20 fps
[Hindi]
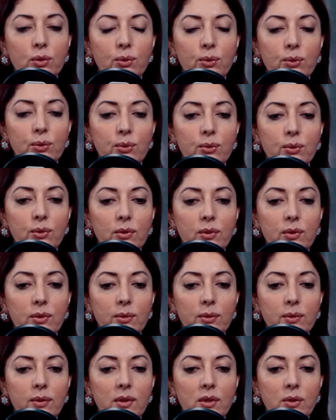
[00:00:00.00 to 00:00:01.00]

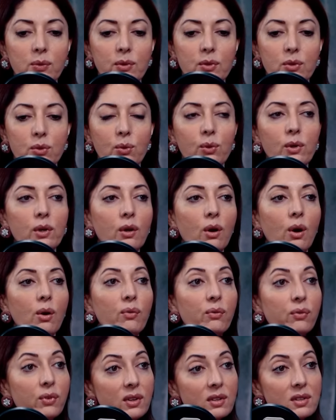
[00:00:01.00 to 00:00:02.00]
तो इट वॉज ओनली
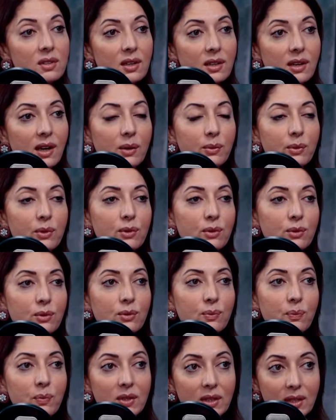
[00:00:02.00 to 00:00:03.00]
ऑब्वियस दैट आई वुड
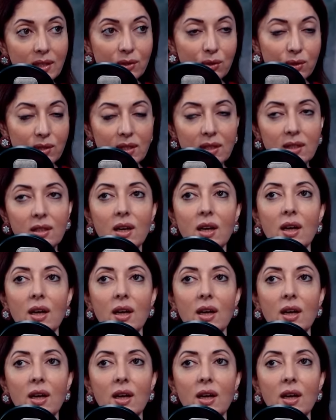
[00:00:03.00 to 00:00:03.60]
डू पी एच डी